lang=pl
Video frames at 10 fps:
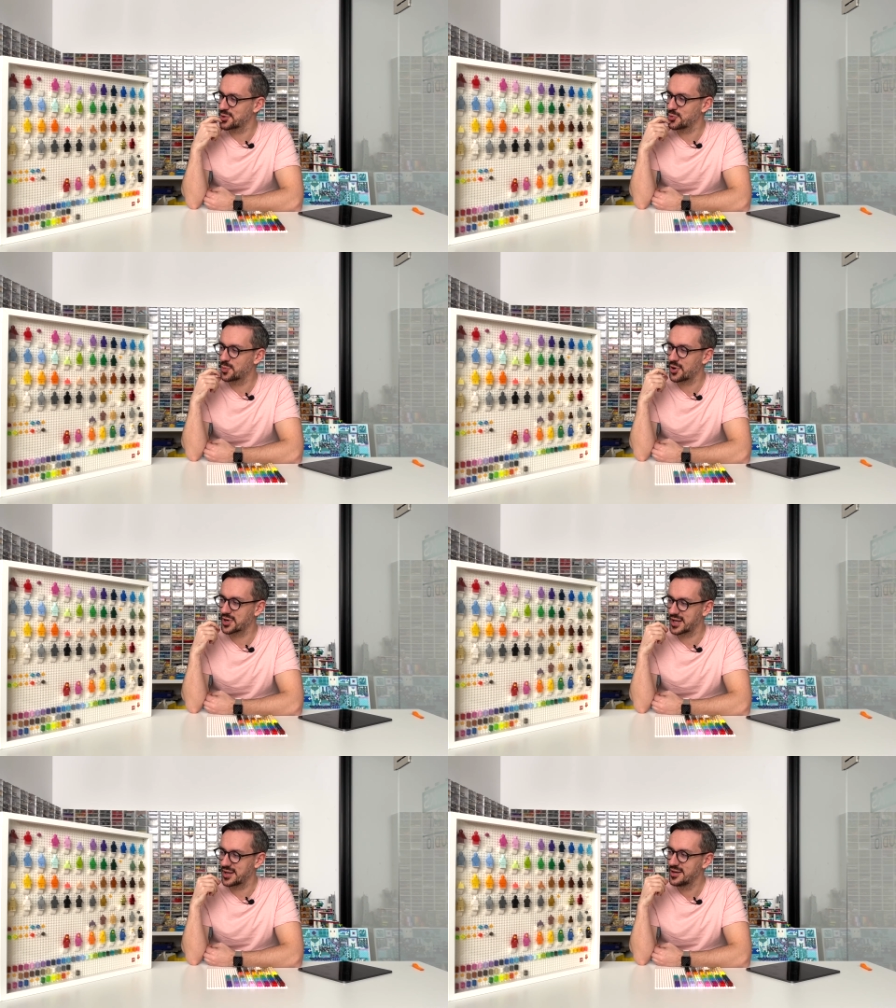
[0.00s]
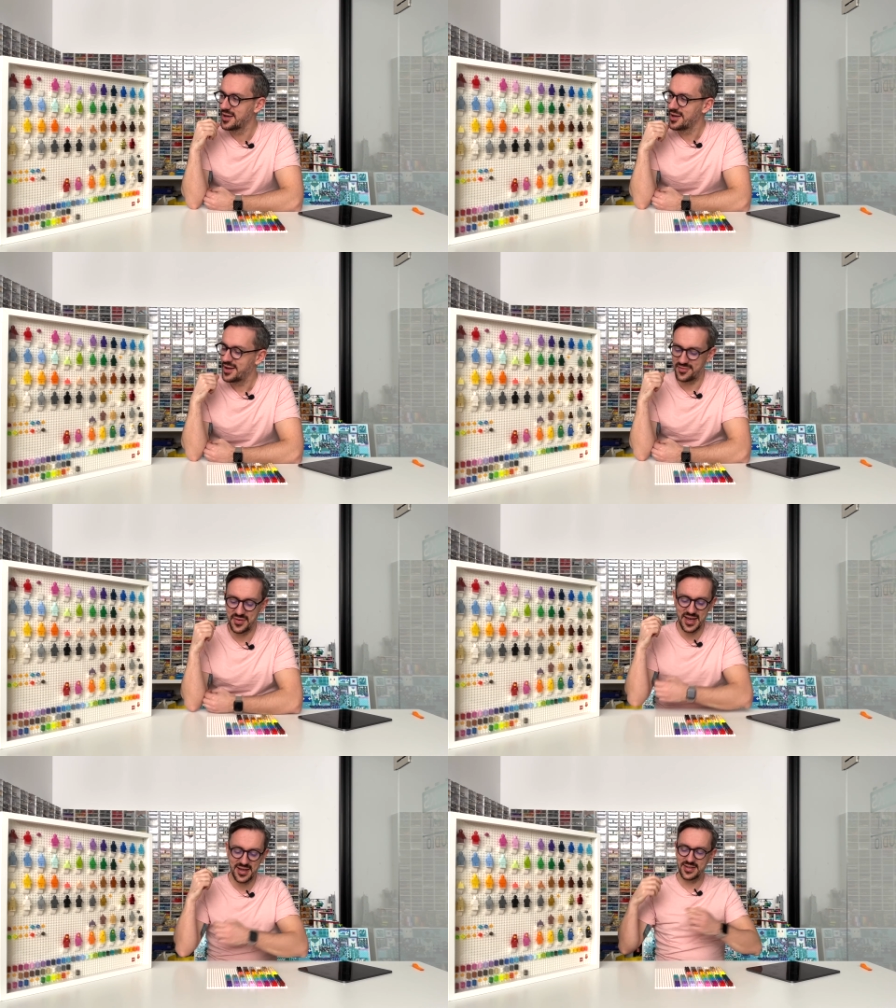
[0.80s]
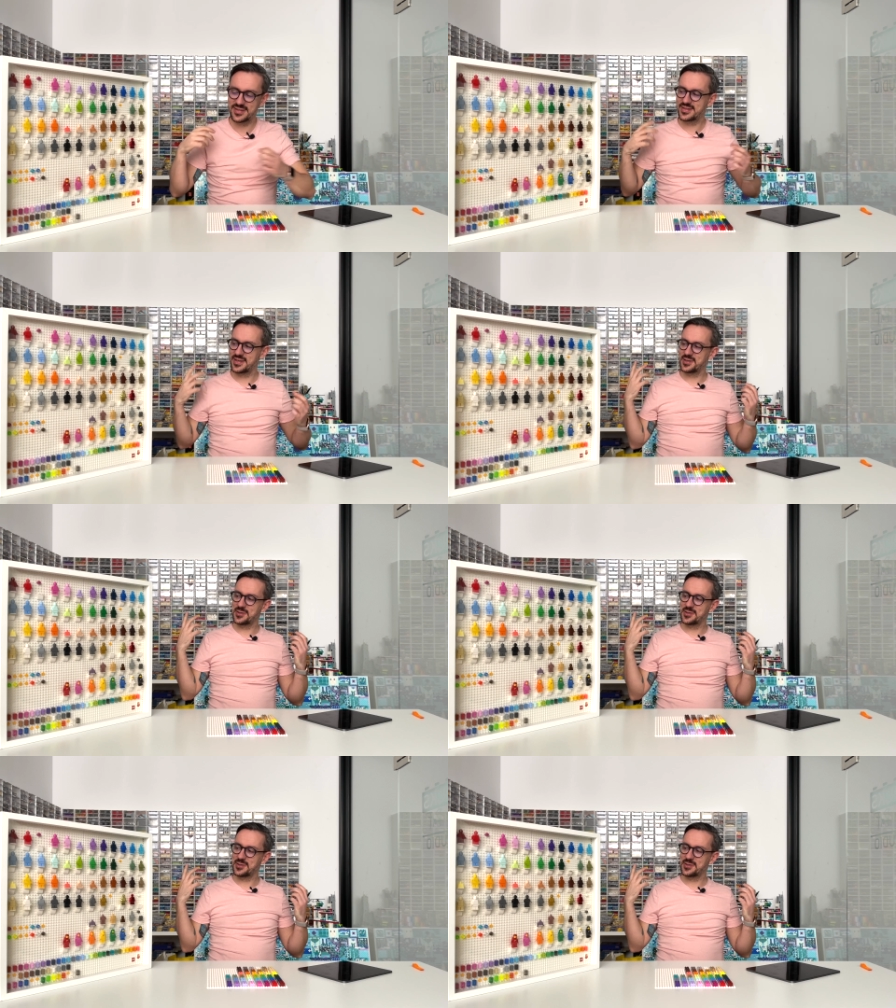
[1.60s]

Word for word: ubogi, więc